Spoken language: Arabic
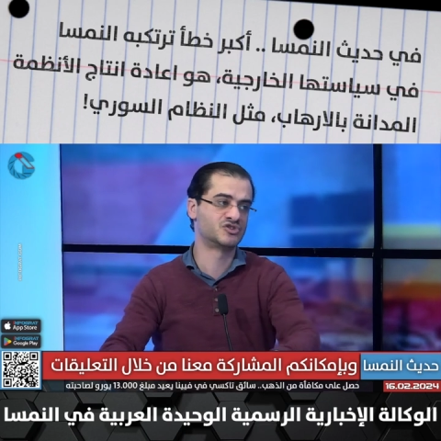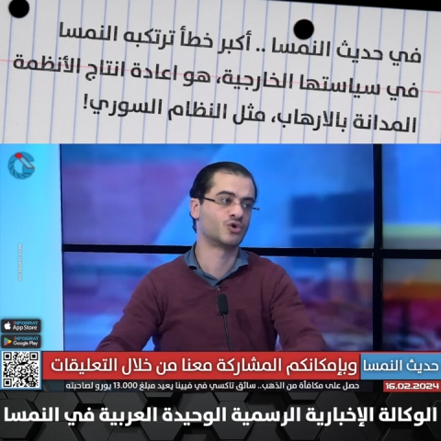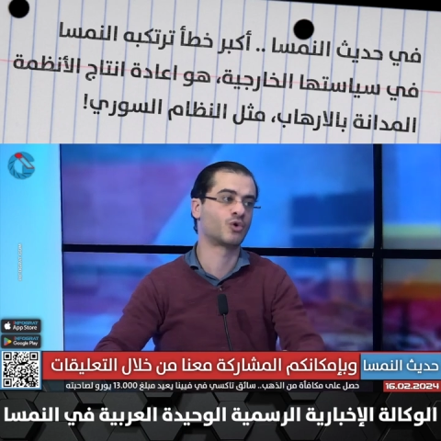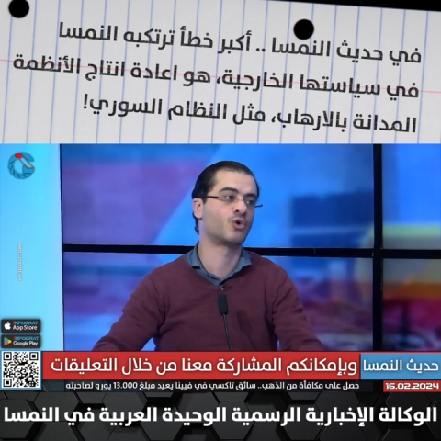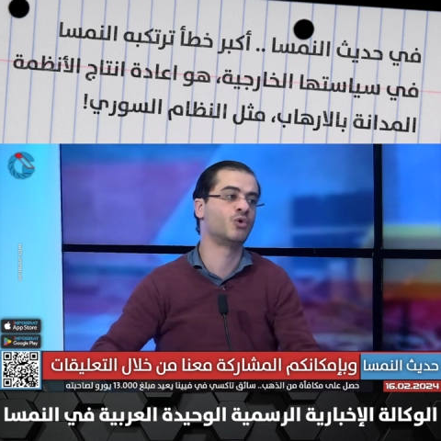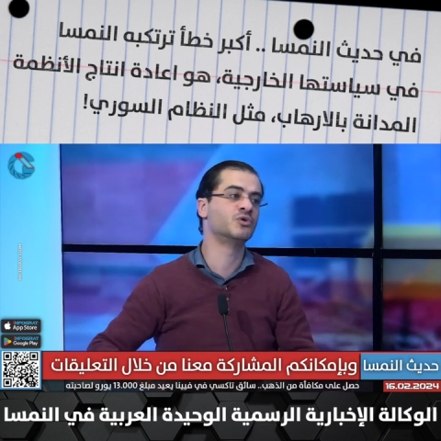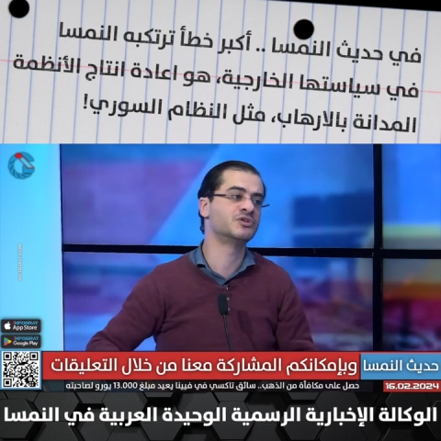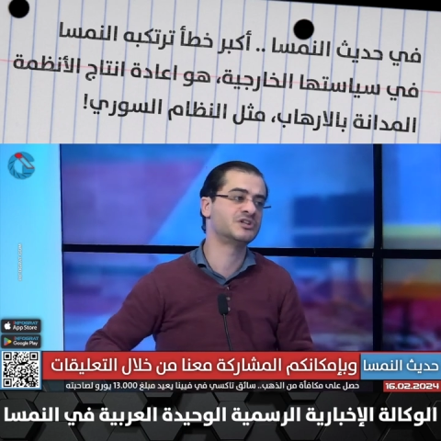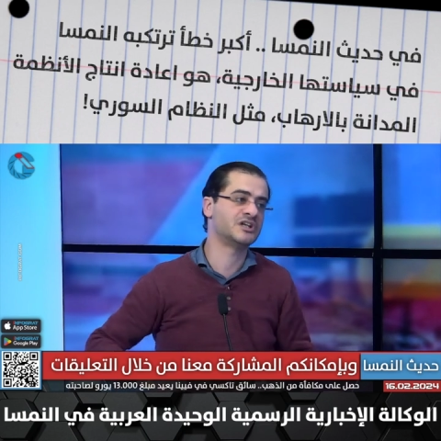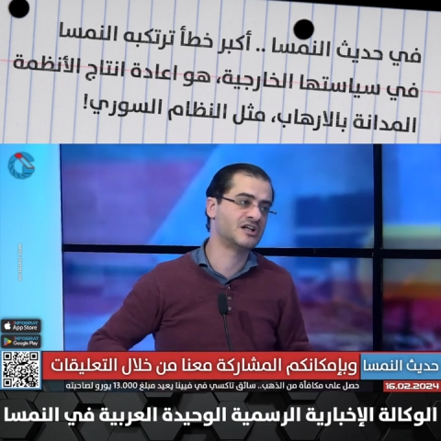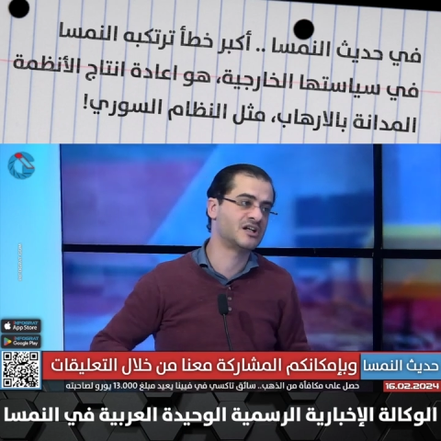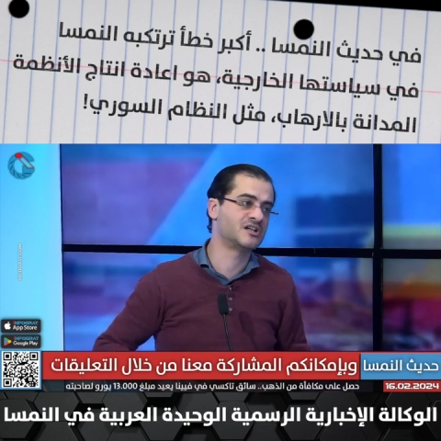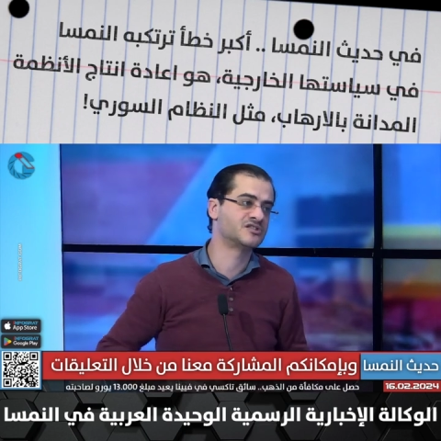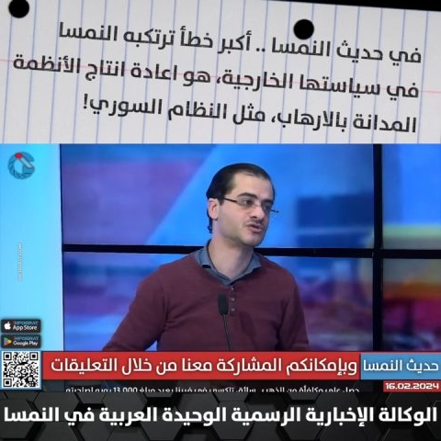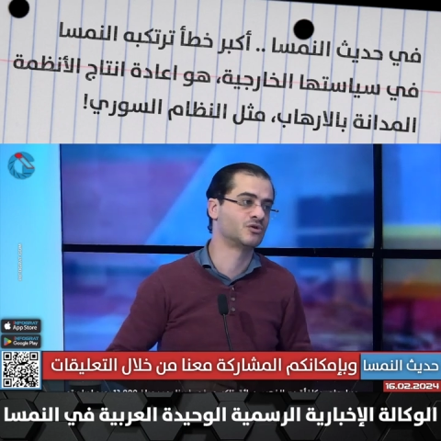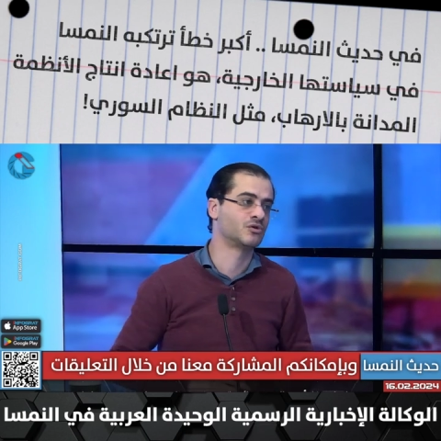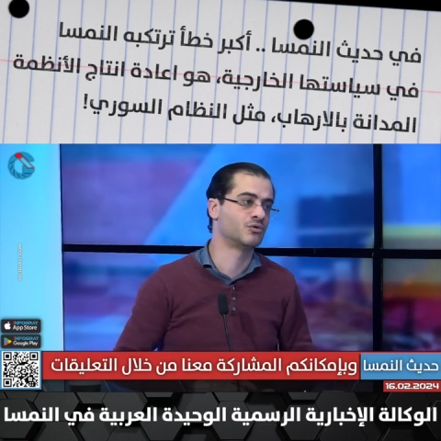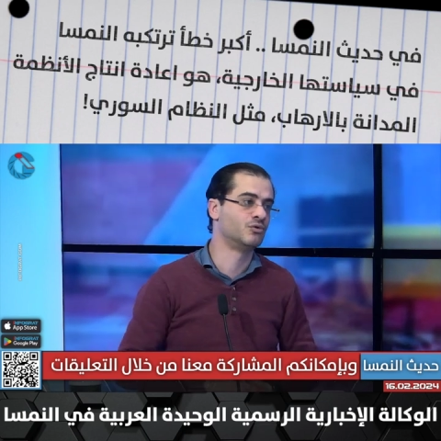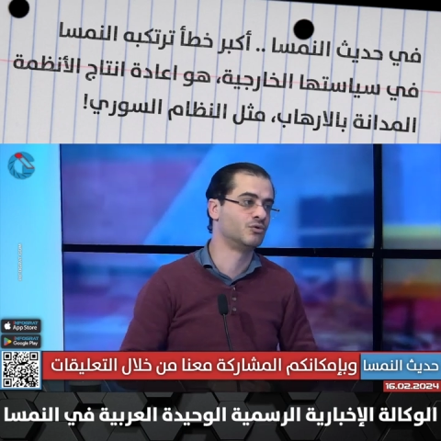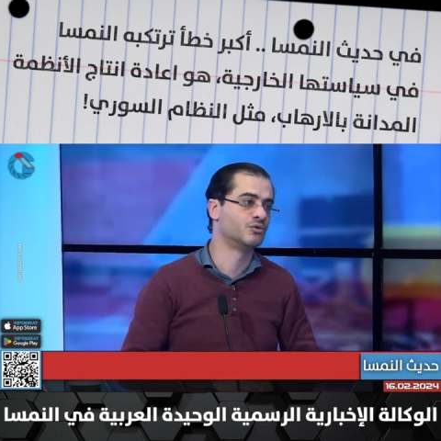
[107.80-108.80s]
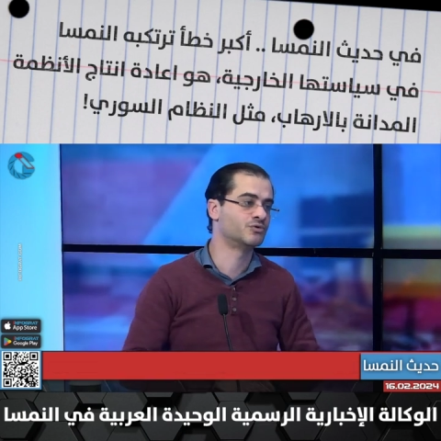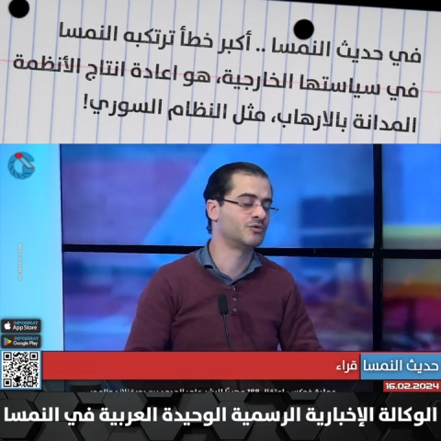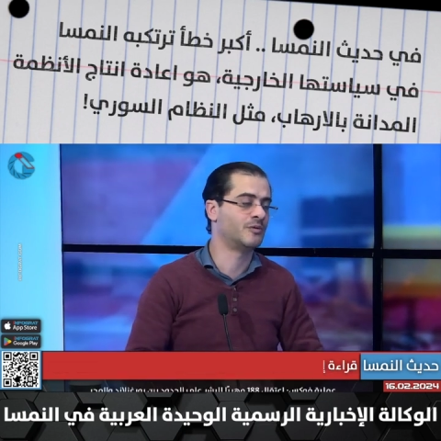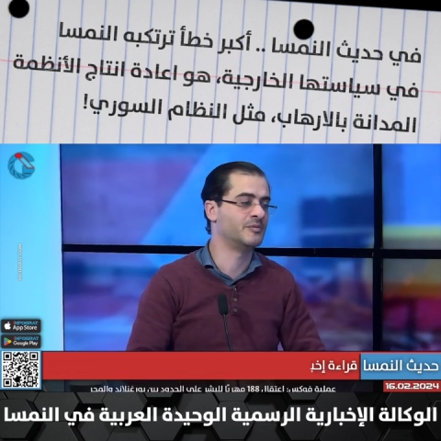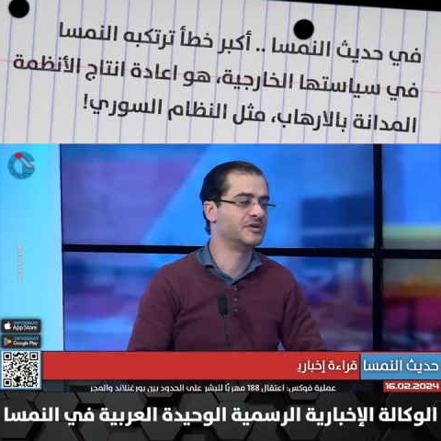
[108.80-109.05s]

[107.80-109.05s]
من سقوط الى سقوط